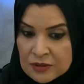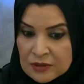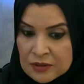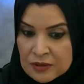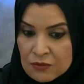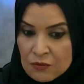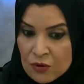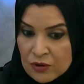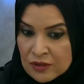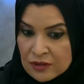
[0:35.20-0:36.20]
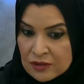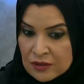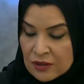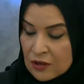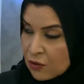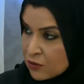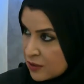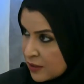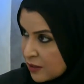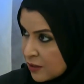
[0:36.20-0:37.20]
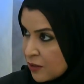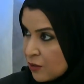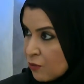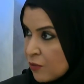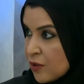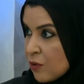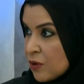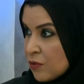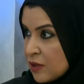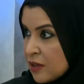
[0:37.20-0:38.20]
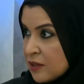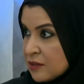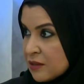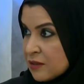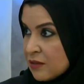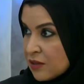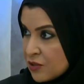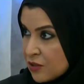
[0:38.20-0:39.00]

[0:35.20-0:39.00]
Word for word: وتم خلال اللقاء تبادل وجهات النظر بين الجانبين حول